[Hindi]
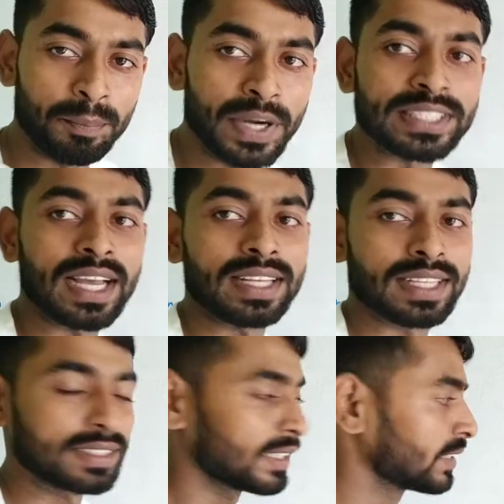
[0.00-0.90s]
बचाया
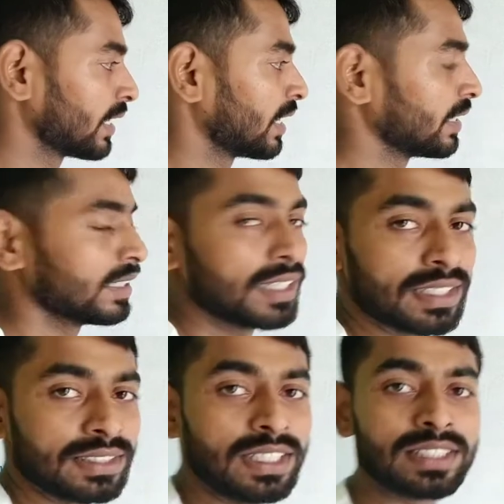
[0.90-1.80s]
जा सकता है
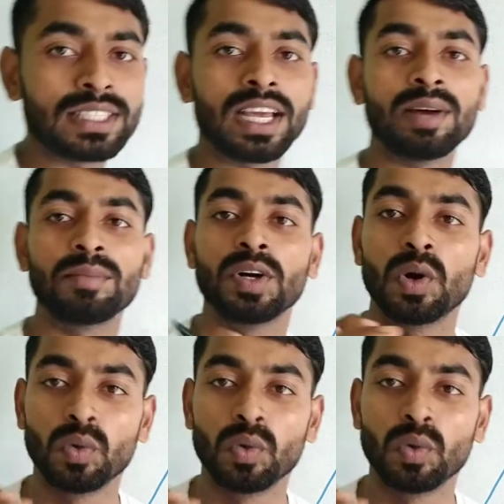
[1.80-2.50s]
जिससे हम